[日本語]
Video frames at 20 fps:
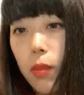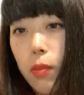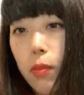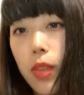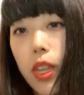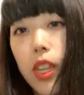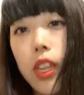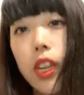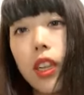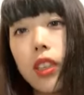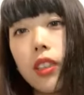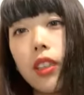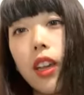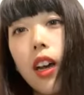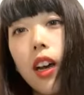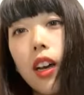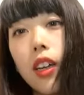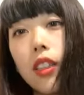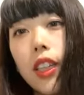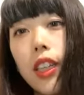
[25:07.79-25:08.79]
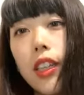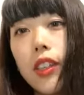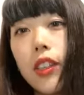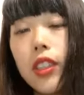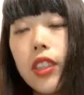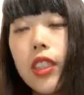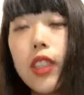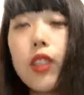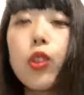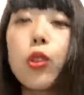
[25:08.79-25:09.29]
メイがさ
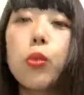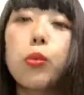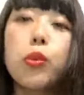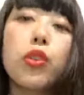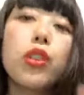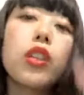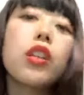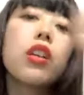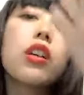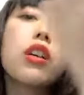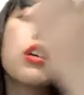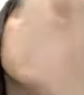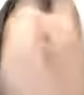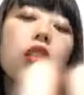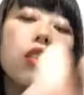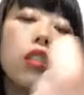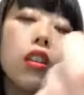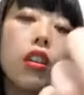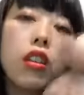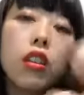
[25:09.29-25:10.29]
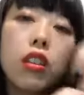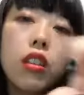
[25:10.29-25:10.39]
ネイルセット持ってくからさ